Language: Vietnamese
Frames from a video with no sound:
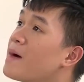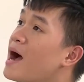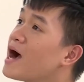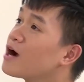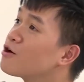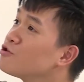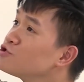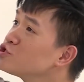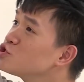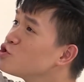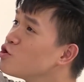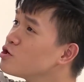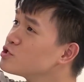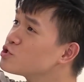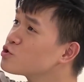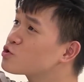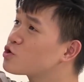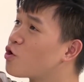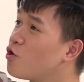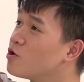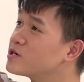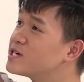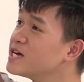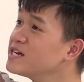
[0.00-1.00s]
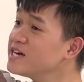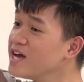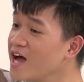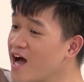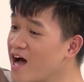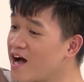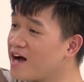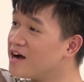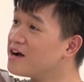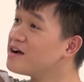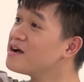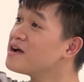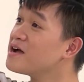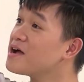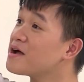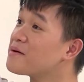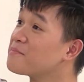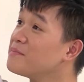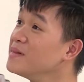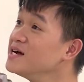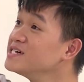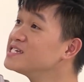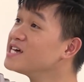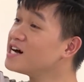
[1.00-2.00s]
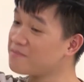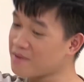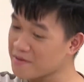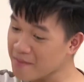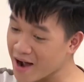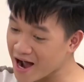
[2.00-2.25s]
ba con rùa rụt cổ trên kia bây giờ